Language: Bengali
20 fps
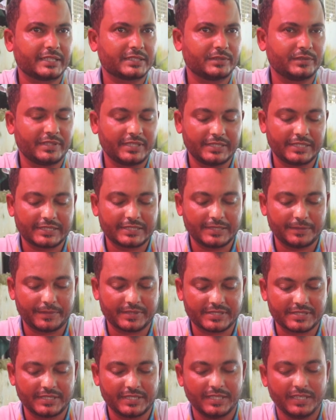ডাক্তারগুলো দেখতে
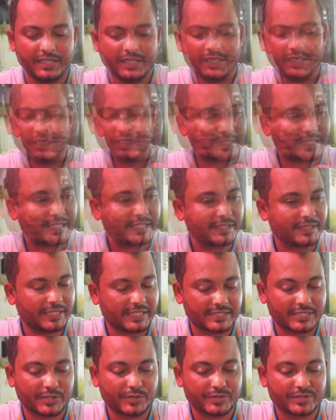পারছে থেকে যে
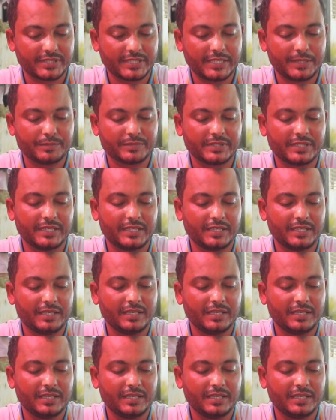আশা করছিলাম যে